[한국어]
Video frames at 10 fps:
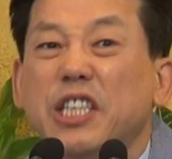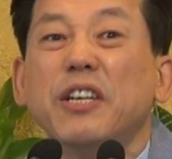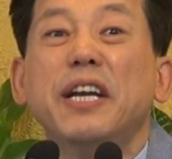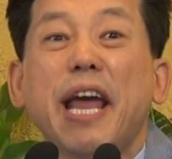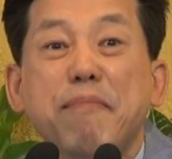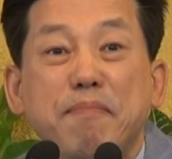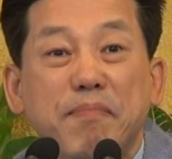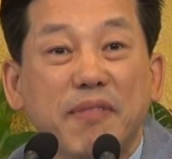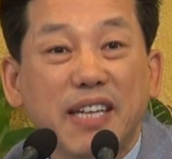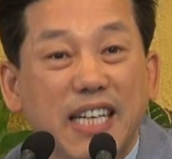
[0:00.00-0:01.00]

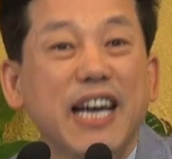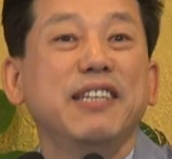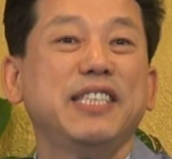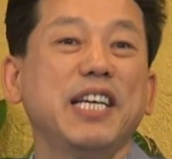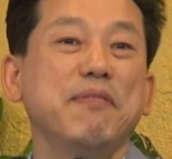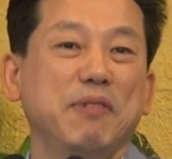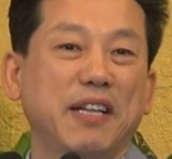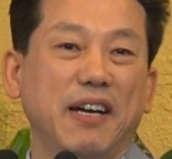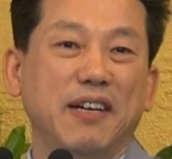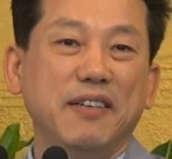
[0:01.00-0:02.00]
드러냄이라는
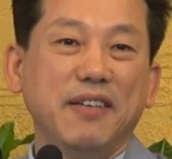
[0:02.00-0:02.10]
책입니다.